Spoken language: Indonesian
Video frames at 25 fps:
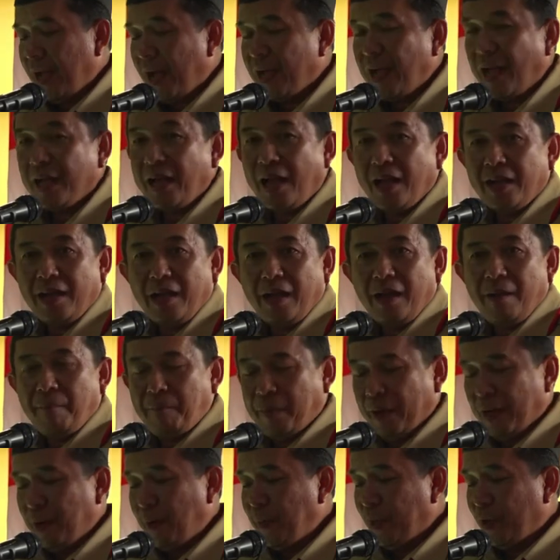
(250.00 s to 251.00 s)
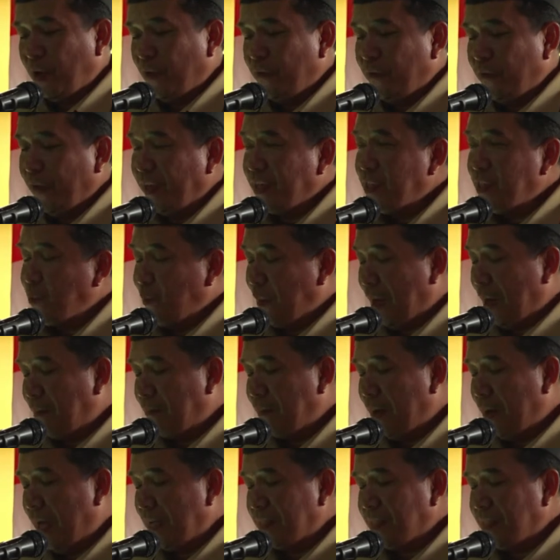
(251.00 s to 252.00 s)
kakak-kakak pandemi COVID-19
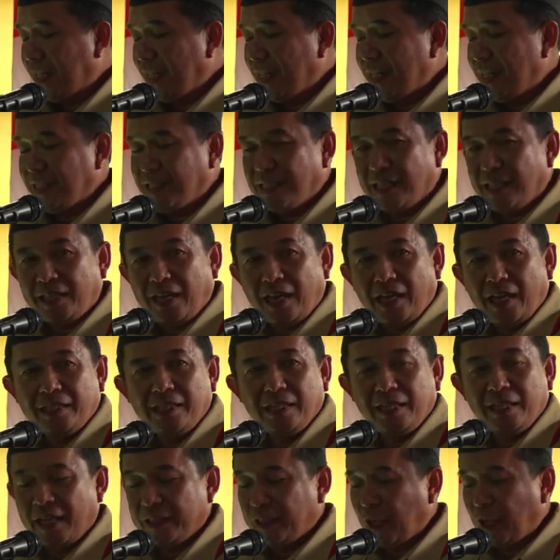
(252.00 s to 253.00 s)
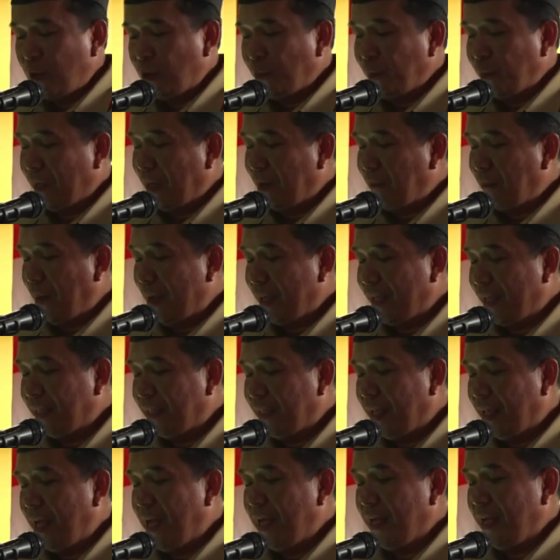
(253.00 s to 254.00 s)
ini setelah tiga tahun menerpa
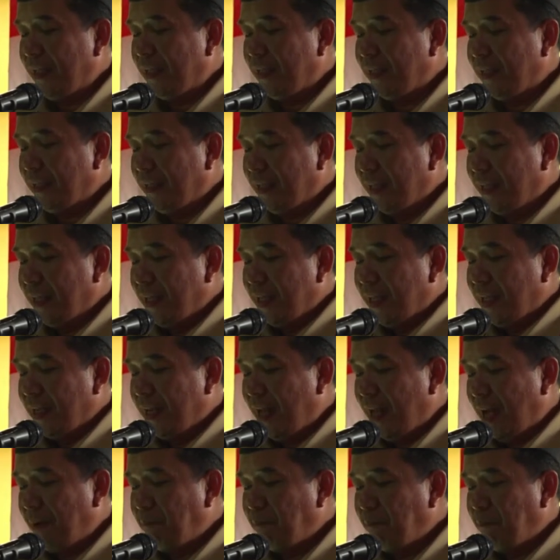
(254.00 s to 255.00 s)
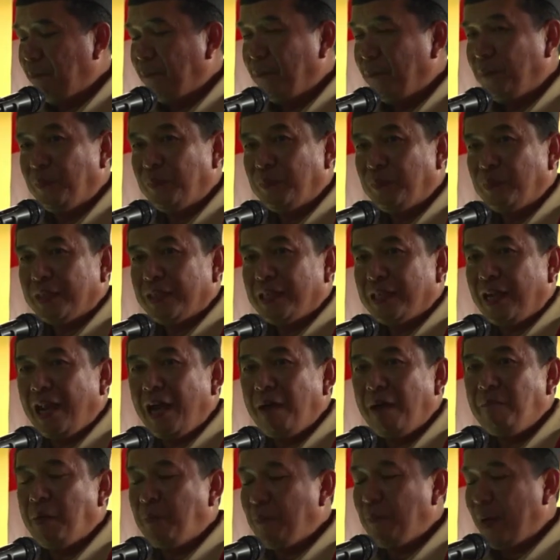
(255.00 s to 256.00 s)
kita dan
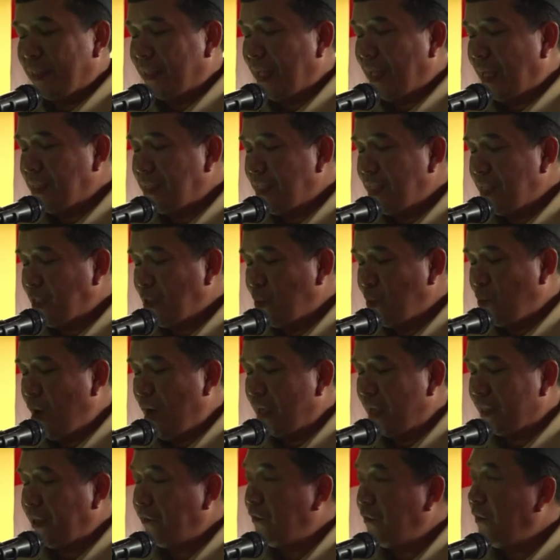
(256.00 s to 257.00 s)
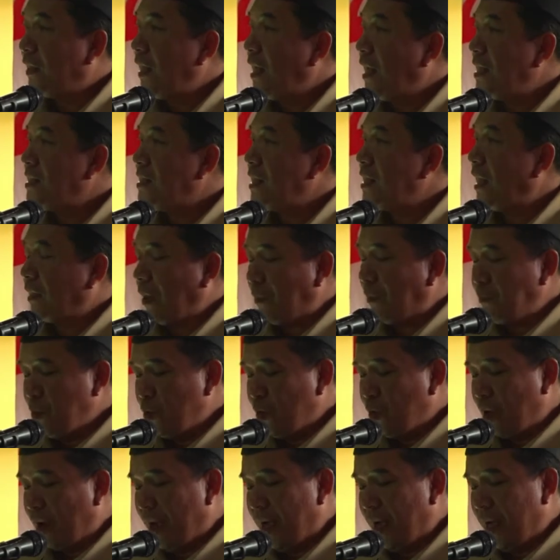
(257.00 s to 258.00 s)
telah membatasi semua aktivitas tatap
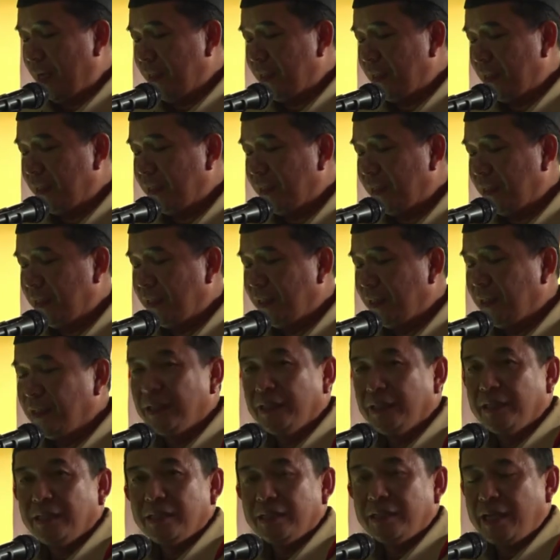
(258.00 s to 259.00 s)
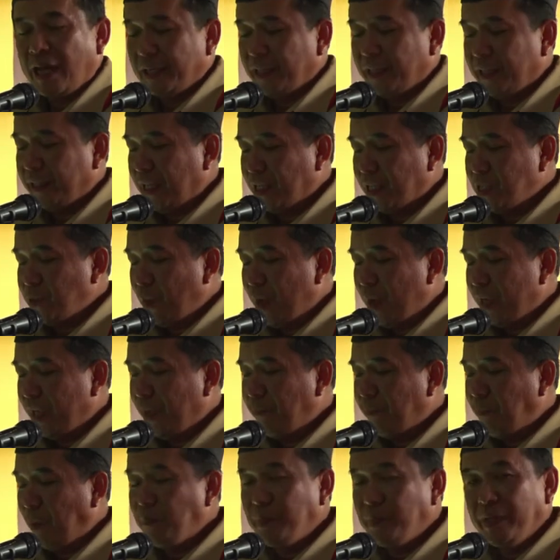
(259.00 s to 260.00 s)
muka. Dan kita
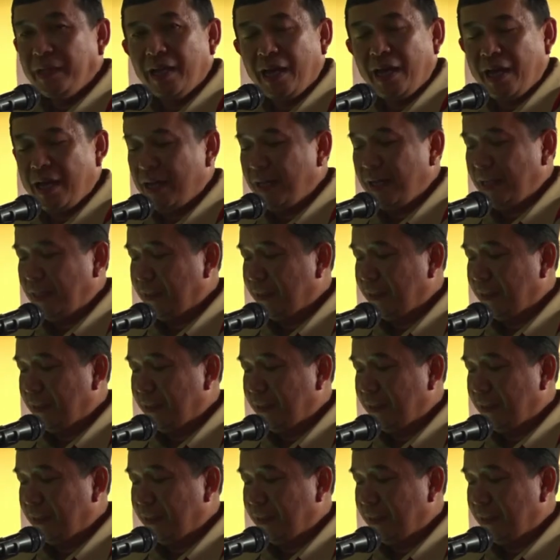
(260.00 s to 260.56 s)
sebagai pembina